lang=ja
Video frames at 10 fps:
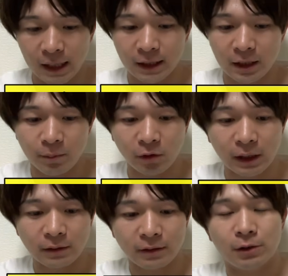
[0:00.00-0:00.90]
はい、日本
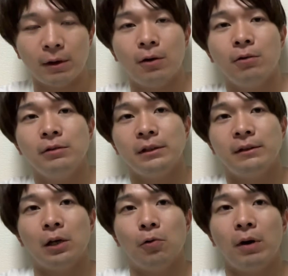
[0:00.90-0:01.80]
淡水路は本
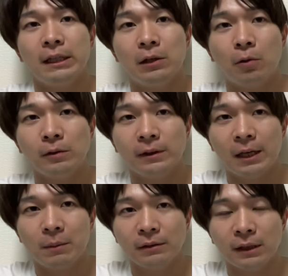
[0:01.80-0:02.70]
日で終わりでござ
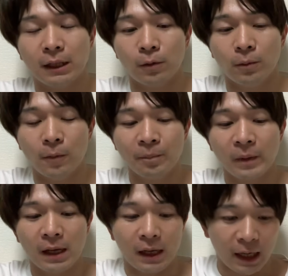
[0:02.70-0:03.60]
いますけども、
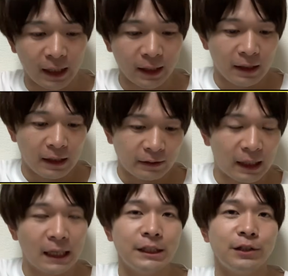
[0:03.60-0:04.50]
はい、
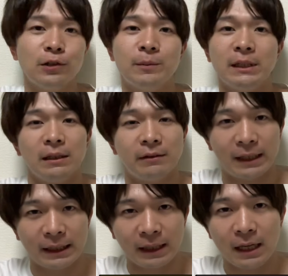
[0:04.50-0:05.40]
最終日にです
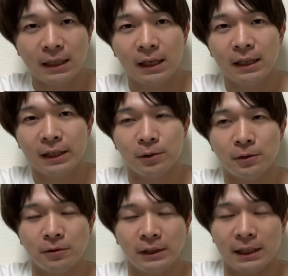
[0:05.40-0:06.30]
ね、大会記
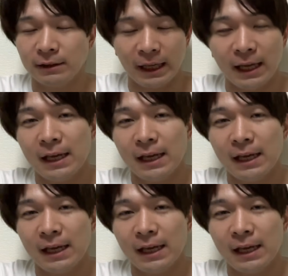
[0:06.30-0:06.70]
録じゃなくて、